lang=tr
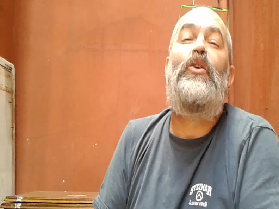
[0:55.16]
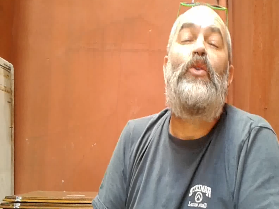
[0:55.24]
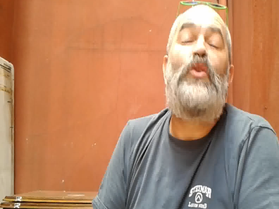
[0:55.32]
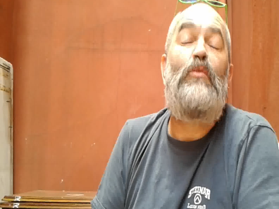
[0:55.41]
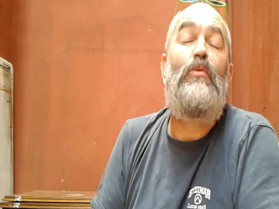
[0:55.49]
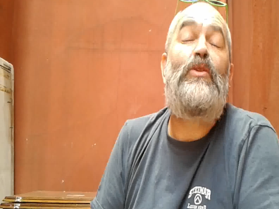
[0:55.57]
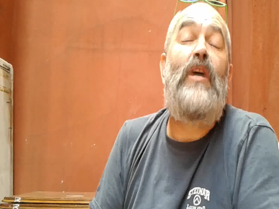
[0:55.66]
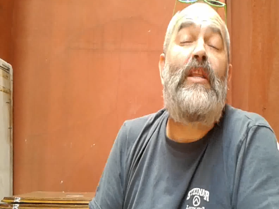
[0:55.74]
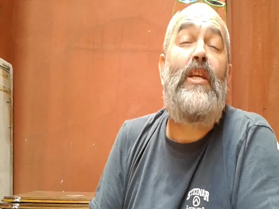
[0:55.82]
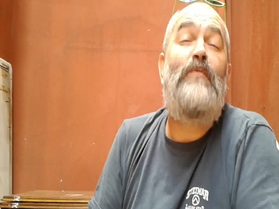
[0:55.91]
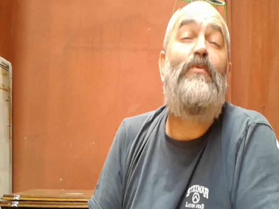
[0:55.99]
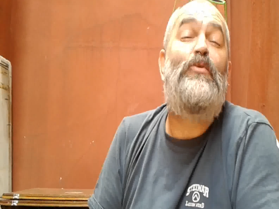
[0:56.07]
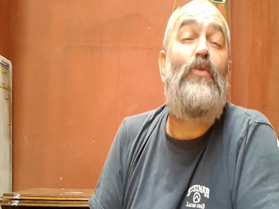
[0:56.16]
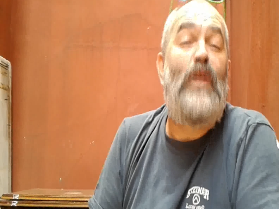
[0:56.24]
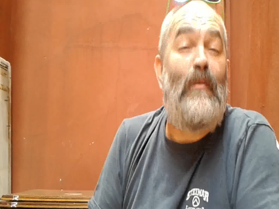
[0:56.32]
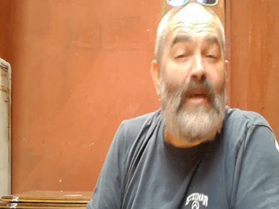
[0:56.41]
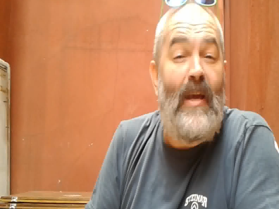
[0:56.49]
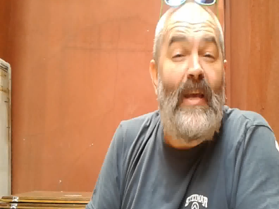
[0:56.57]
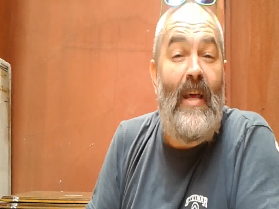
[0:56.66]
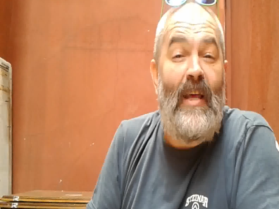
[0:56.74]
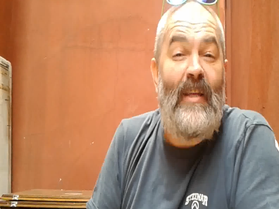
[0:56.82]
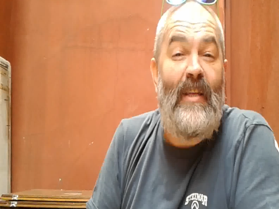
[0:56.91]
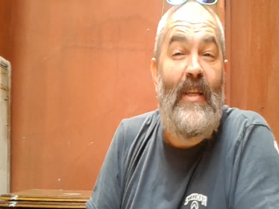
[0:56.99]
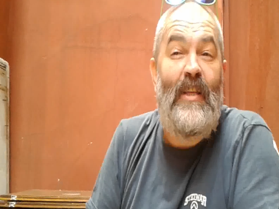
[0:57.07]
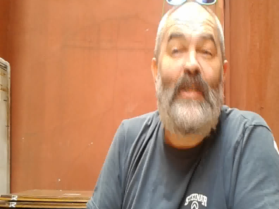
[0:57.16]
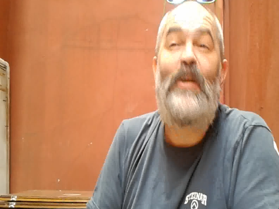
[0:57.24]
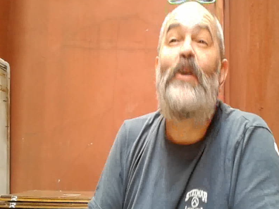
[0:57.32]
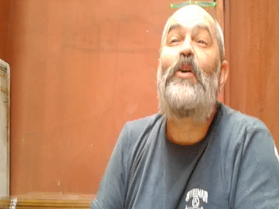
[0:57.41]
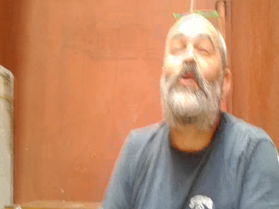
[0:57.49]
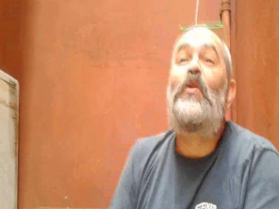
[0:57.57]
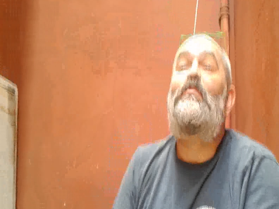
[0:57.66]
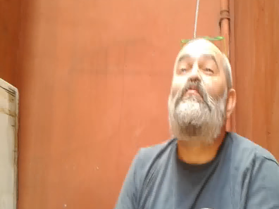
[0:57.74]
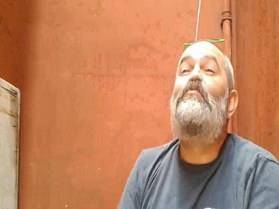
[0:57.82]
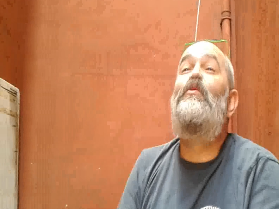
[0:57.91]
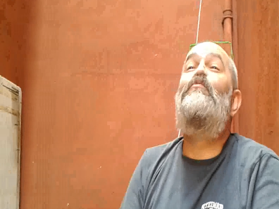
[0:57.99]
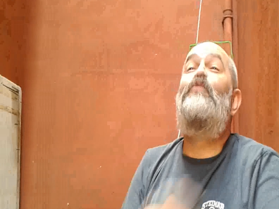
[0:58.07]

Gürbüz kardeşimize uğramaya gelen bu